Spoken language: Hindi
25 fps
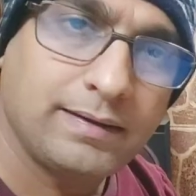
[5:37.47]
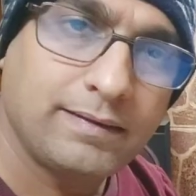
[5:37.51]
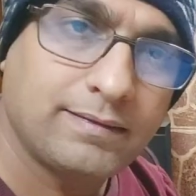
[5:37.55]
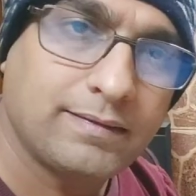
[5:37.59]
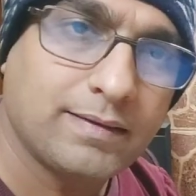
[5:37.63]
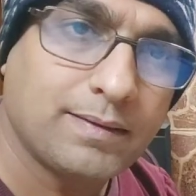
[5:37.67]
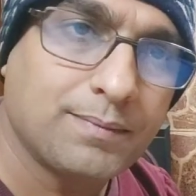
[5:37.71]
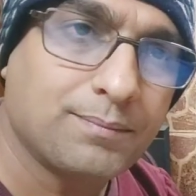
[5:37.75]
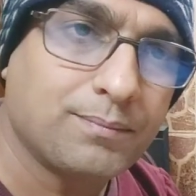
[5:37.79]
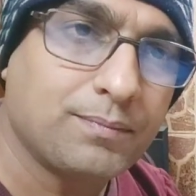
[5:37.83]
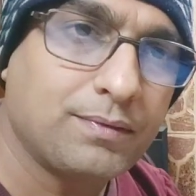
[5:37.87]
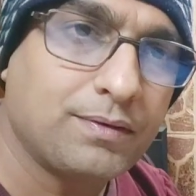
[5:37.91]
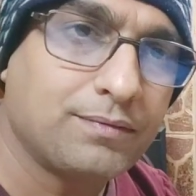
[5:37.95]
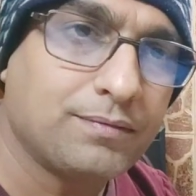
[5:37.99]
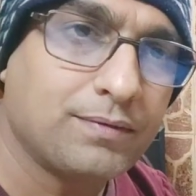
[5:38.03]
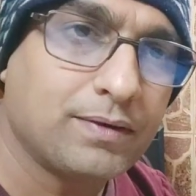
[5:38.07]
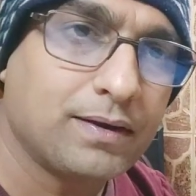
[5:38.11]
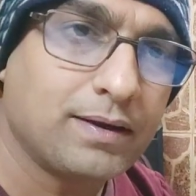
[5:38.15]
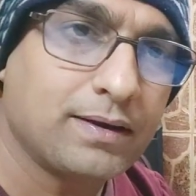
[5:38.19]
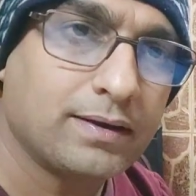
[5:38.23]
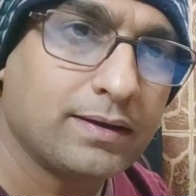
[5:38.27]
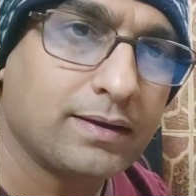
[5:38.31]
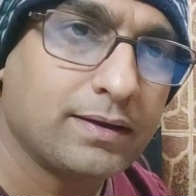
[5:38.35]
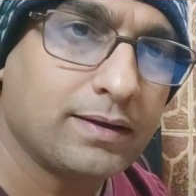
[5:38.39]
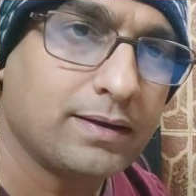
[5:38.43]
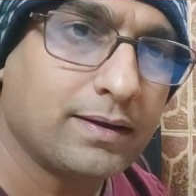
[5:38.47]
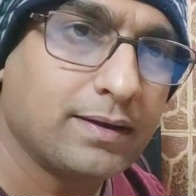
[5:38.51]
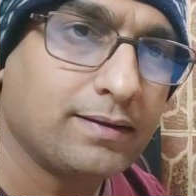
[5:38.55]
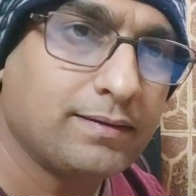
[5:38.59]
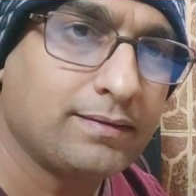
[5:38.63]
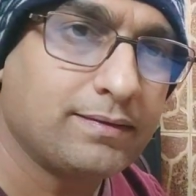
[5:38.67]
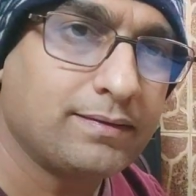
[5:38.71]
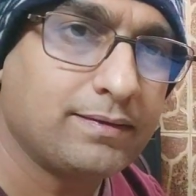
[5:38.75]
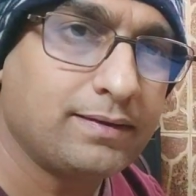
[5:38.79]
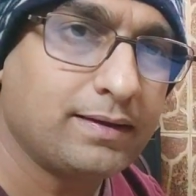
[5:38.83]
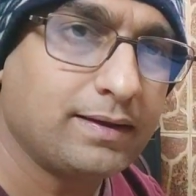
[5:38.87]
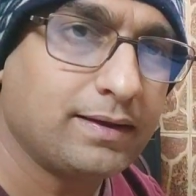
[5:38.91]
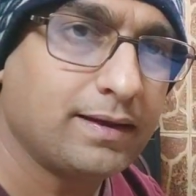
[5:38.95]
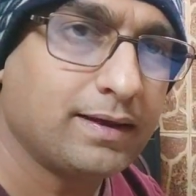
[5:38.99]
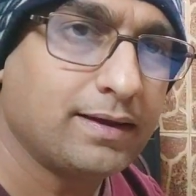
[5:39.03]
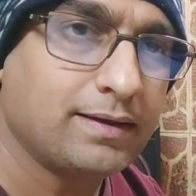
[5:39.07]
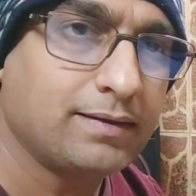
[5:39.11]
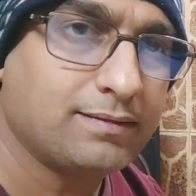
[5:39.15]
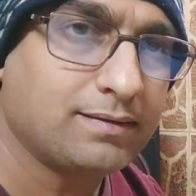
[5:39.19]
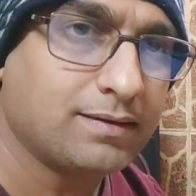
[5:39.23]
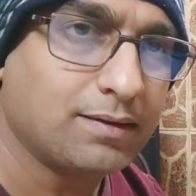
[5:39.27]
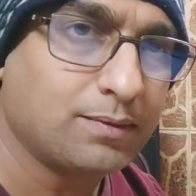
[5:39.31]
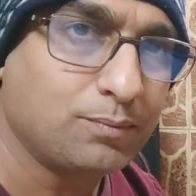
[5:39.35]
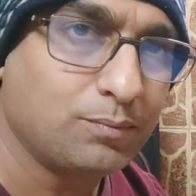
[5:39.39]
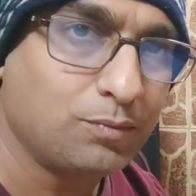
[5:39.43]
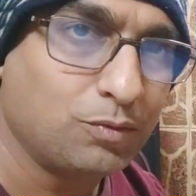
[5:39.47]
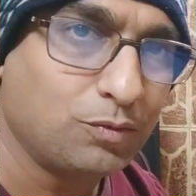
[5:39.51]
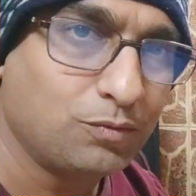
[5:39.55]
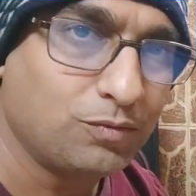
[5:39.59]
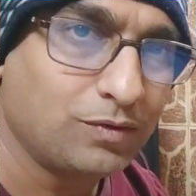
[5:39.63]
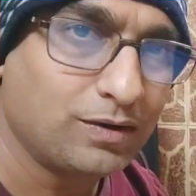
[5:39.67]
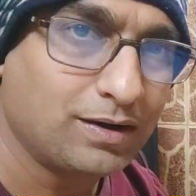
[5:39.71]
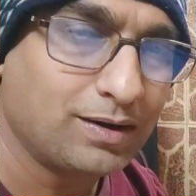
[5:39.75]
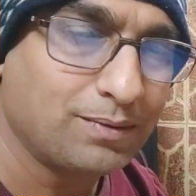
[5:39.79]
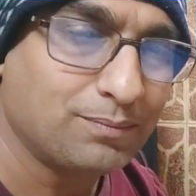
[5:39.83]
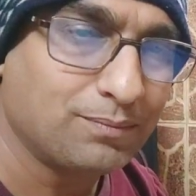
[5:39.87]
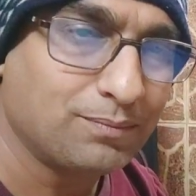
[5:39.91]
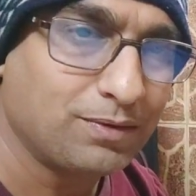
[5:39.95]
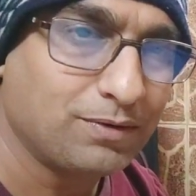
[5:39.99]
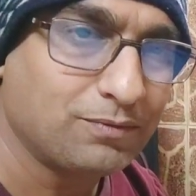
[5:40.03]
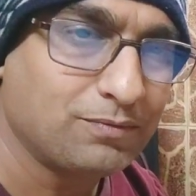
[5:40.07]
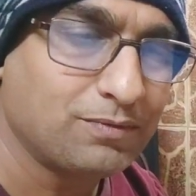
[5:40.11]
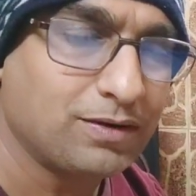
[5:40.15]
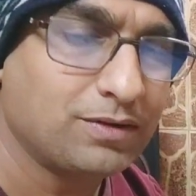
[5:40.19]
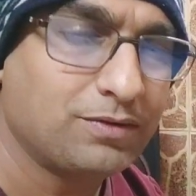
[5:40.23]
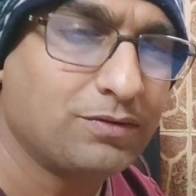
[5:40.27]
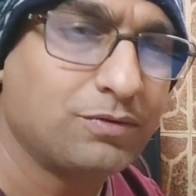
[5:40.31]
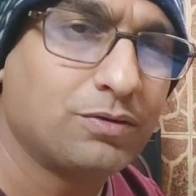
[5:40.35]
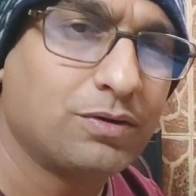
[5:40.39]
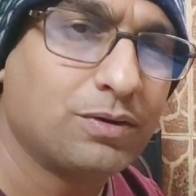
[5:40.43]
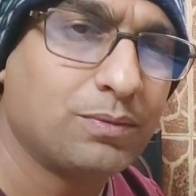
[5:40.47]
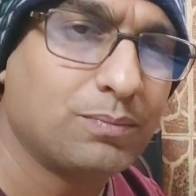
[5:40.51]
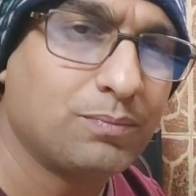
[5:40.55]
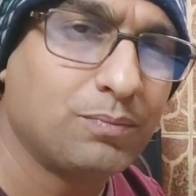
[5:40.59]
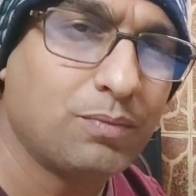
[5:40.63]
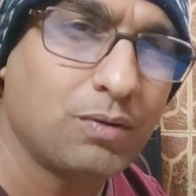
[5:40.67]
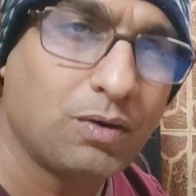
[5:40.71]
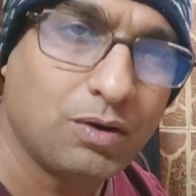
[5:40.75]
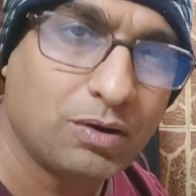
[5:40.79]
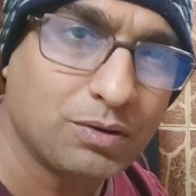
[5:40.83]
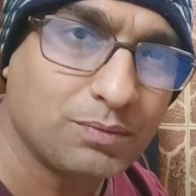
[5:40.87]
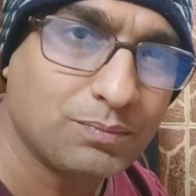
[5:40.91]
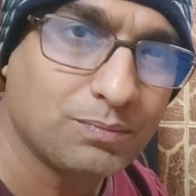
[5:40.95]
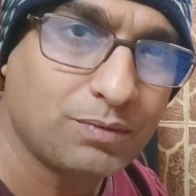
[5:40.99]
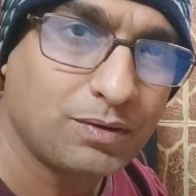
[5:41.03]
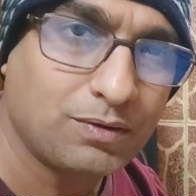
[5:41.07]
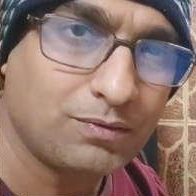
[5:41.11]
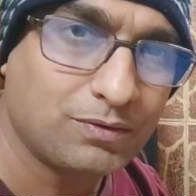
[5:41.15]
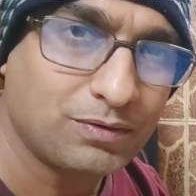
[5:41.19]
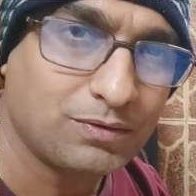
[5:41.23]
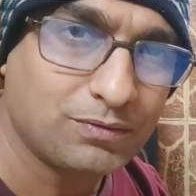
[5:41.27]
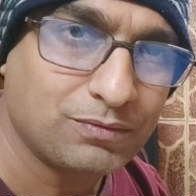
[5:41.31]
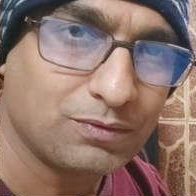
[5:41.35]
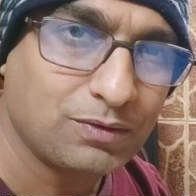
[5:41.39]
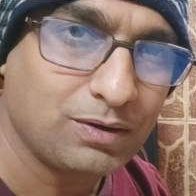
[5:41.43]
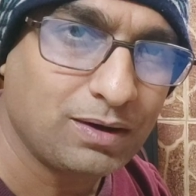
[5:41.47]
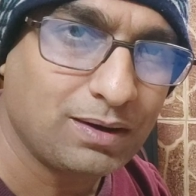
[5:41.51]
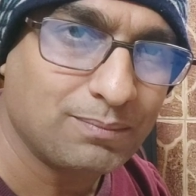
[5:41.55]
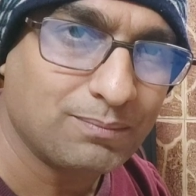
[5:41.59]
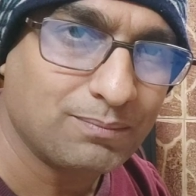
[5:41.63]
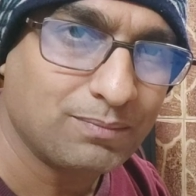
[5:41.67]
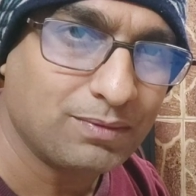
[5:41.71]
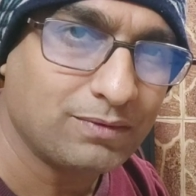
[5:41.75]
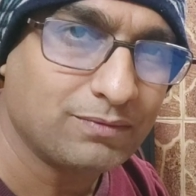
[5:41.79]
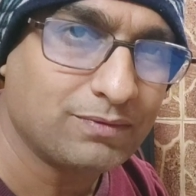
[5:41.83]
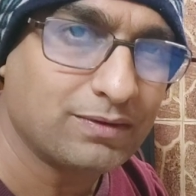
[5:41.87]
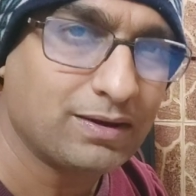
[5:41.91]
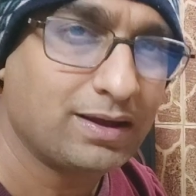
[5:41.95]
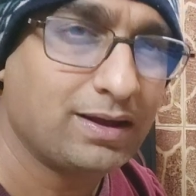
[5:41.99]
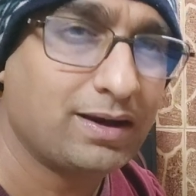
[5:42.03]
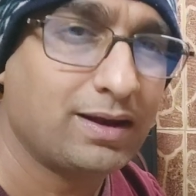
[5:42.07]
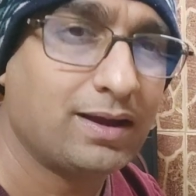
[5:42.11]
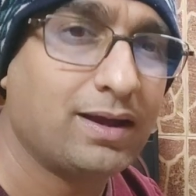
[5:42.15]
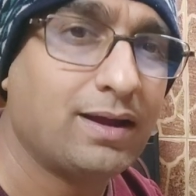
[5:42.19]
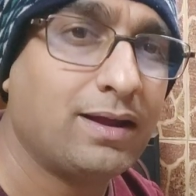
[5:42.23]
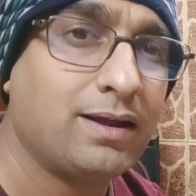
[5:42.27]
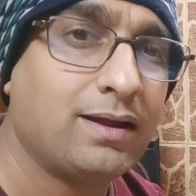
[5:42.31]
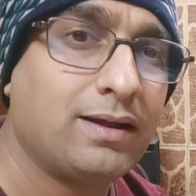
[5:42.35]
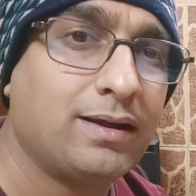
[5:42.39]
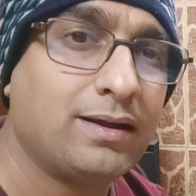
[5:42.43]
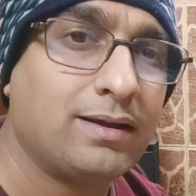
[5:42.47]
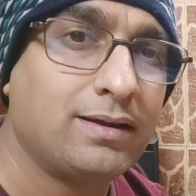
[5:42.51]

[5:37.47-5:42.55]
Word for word: इस एम्पलीफायर की गाइस ये है सबवूफर एम्पलीफायर जो कि बहुत पावरफुल एम्पलीफायर है